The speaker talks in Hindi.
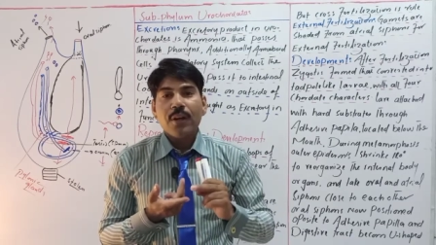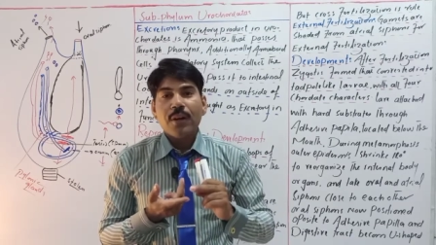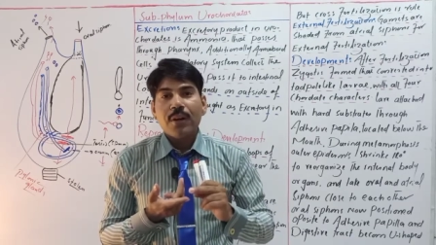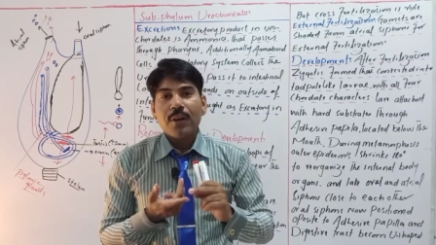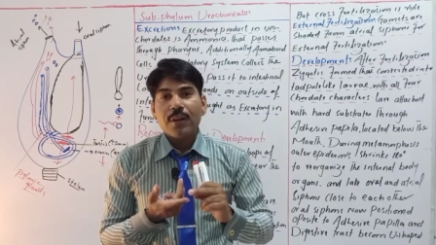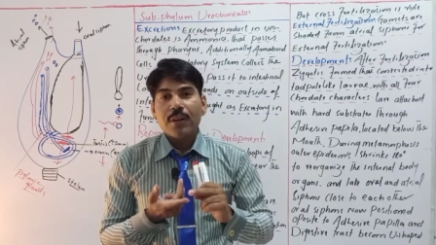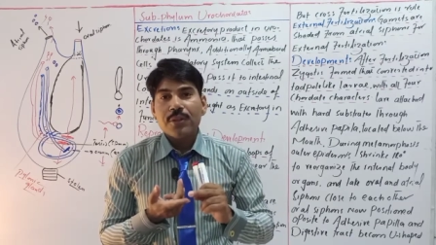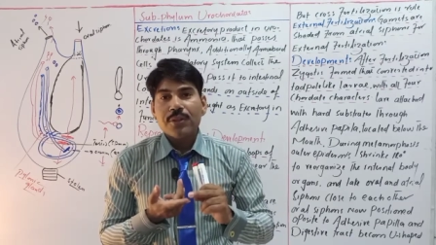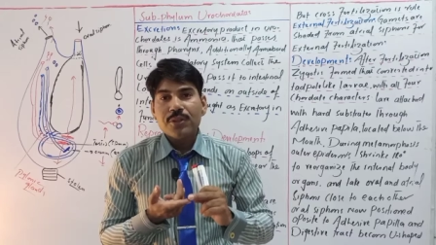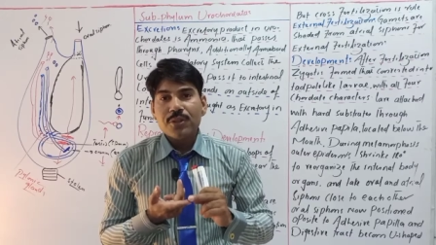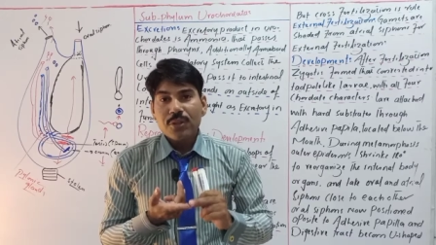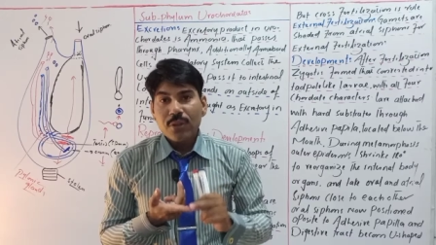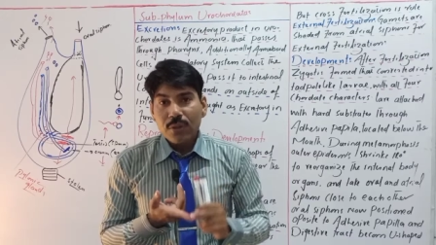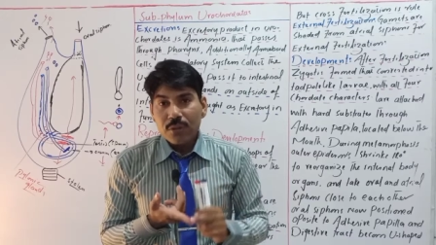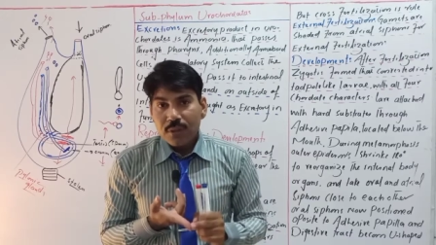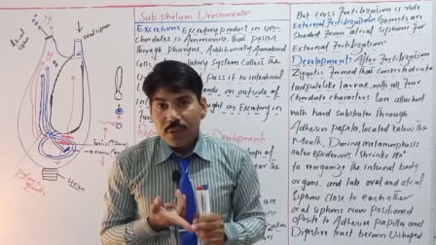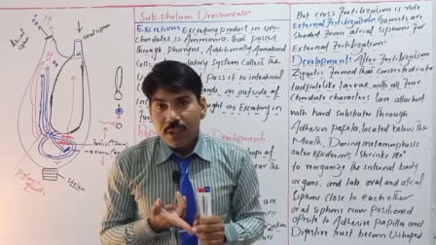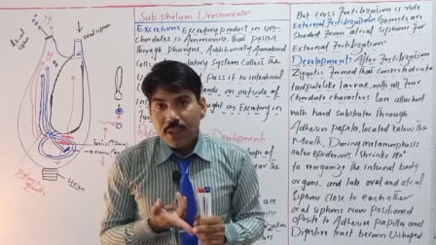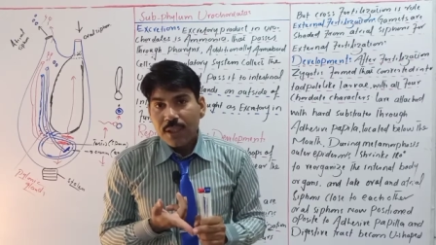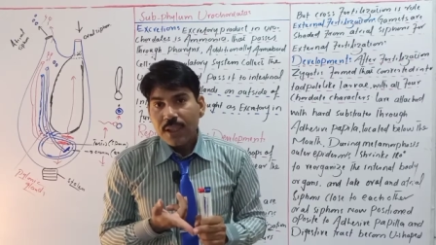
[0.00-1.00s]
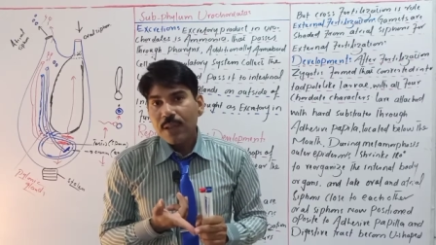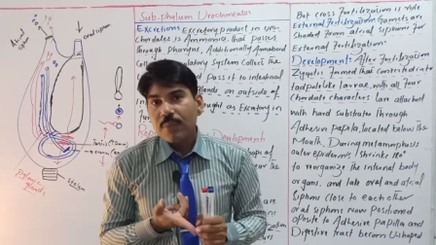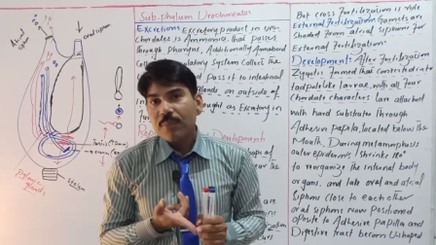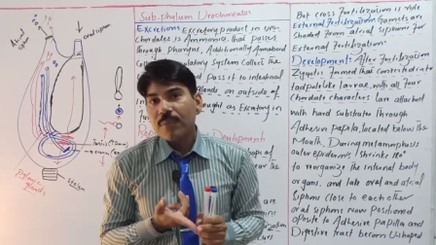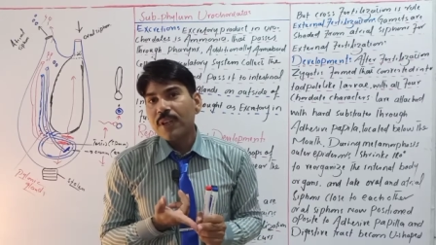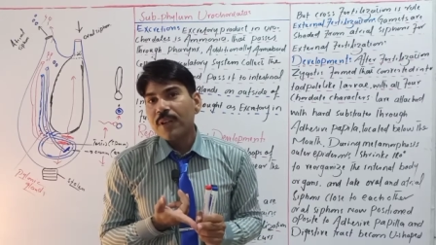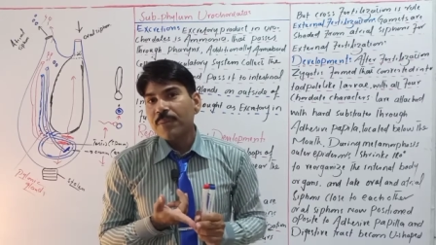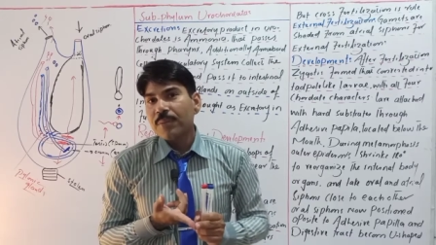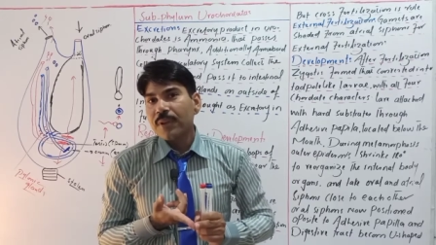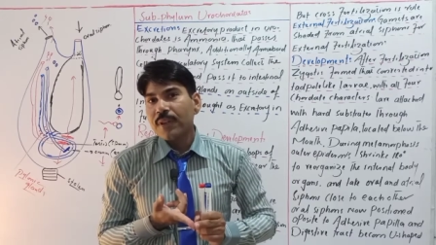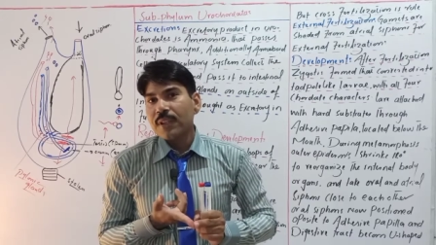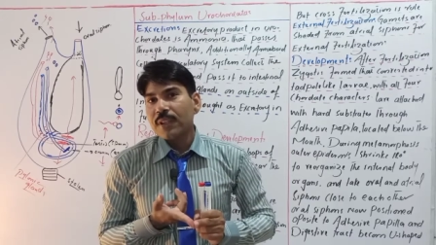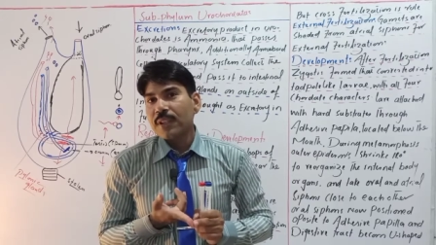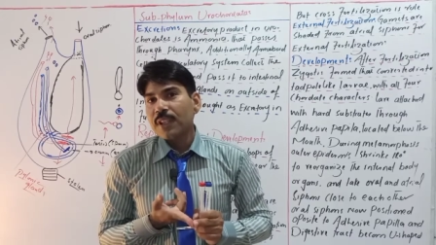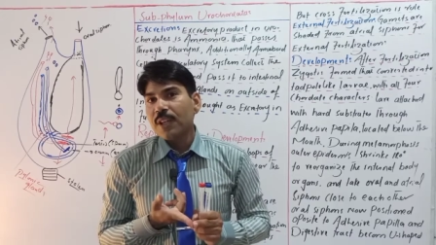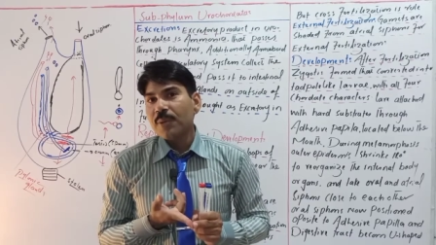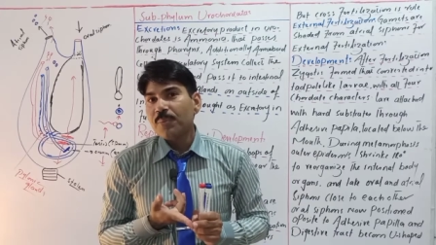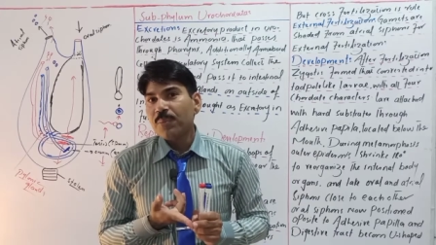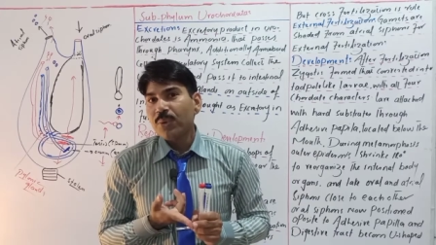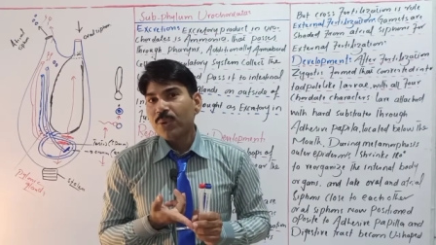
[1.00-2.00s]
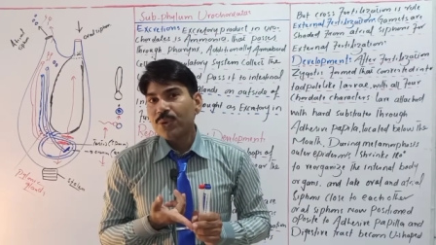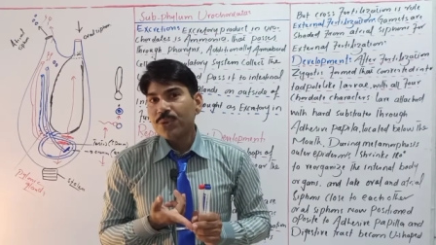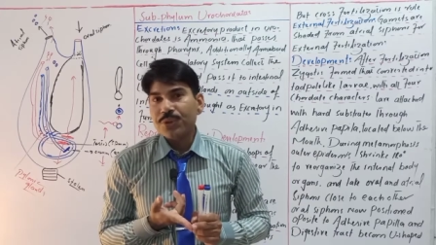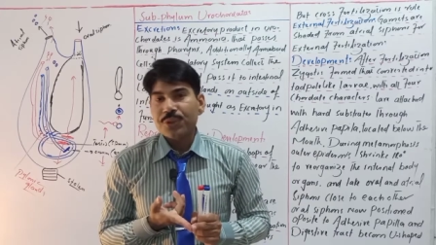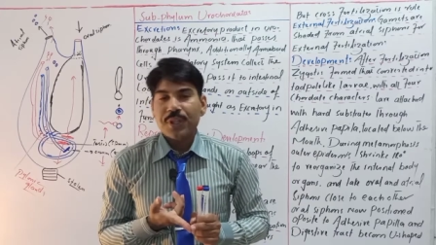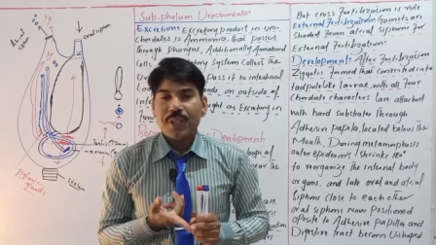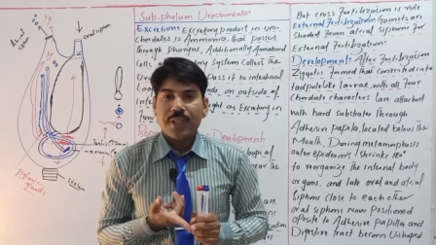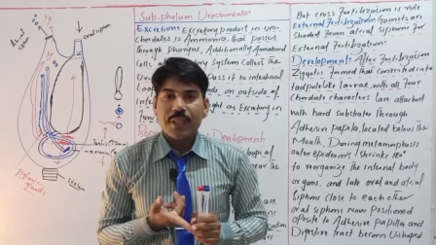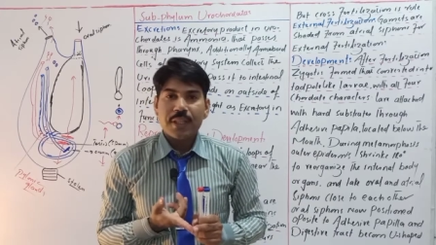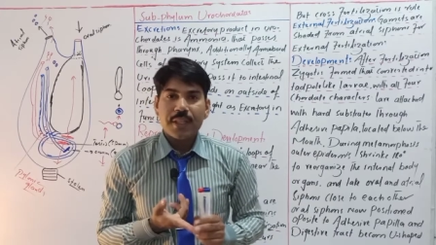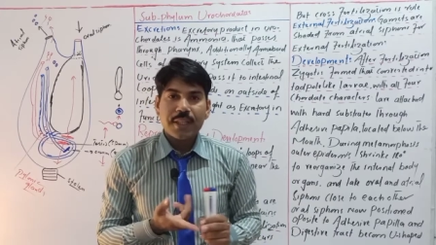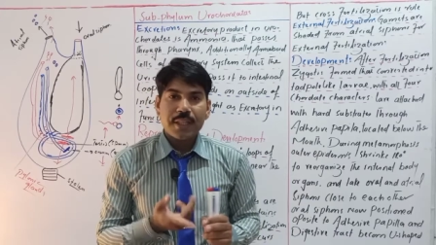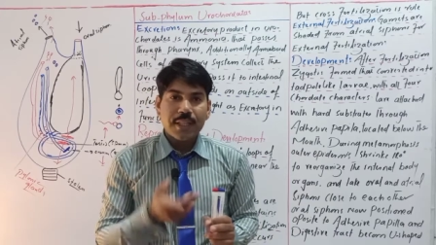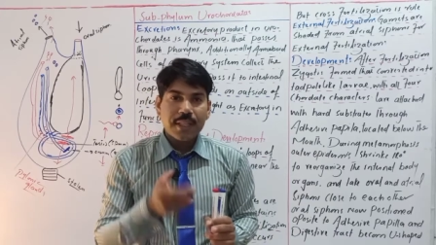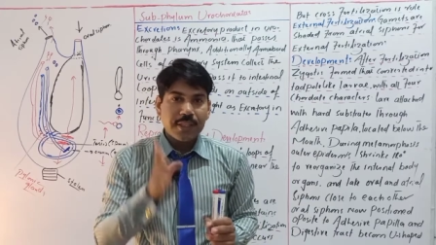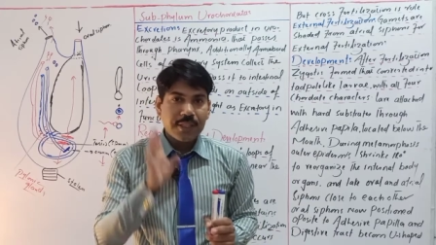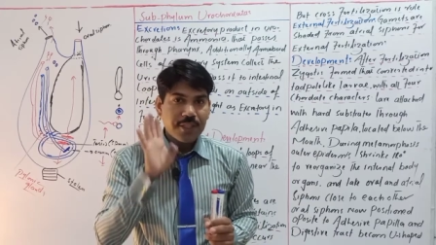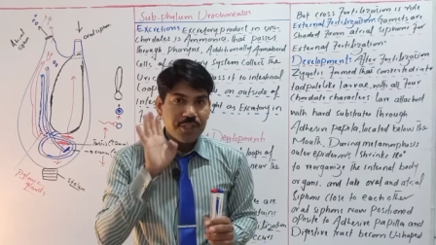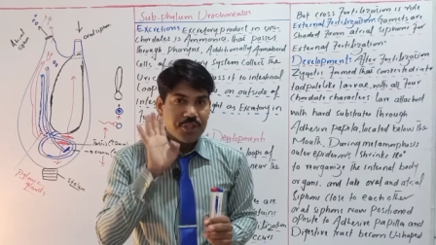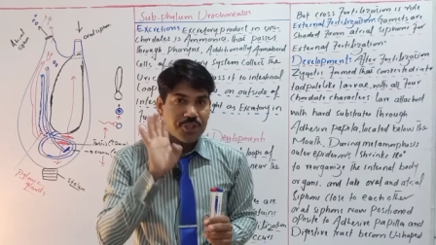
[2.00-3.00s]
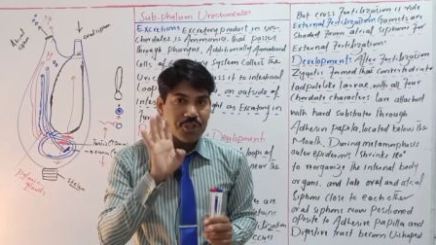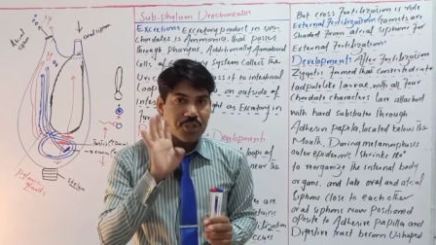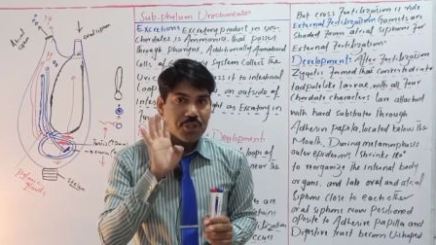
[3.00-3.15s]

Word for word: और चौथा हमने पढ़ा था पोस्ट एनल टेल ये